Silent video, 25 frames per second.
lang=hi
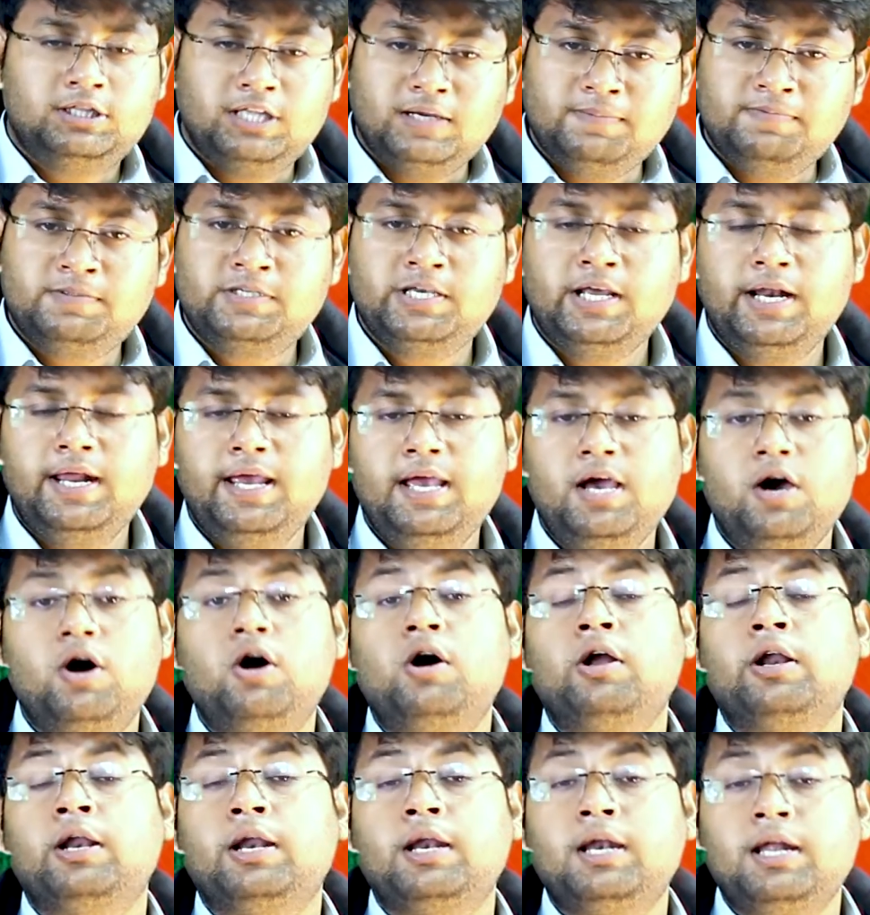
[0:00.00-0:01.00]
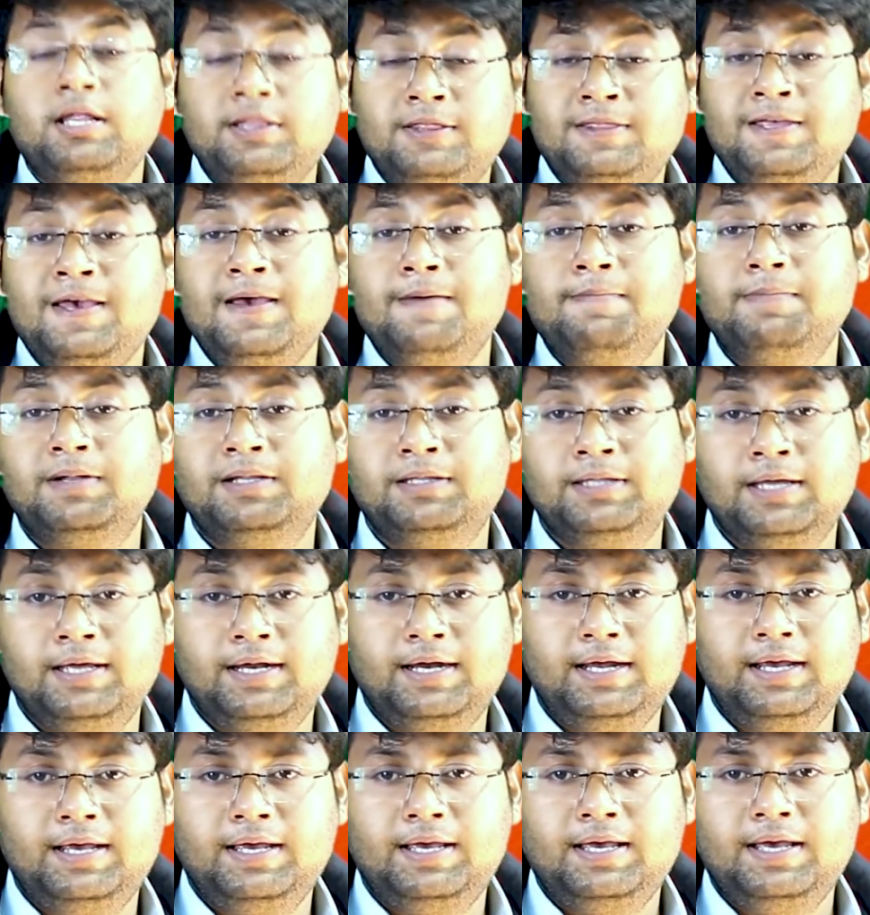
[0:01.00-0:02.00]
तबसरे और रद्द अमल
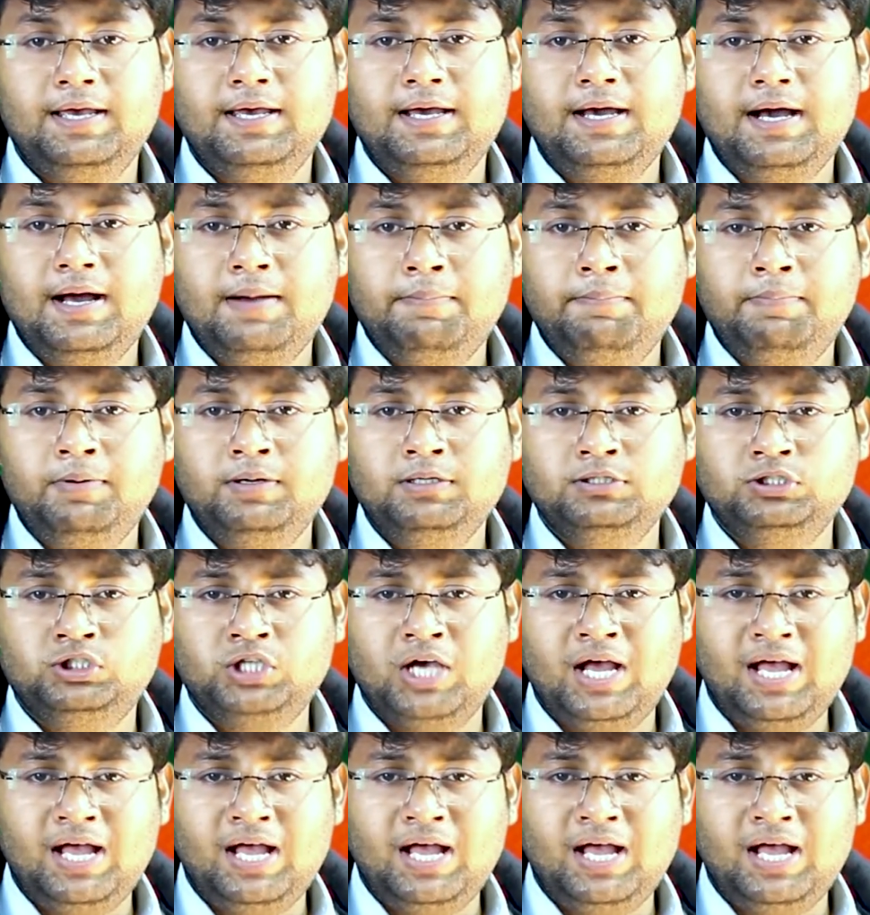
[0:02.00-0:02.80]
दे रहे हैं अब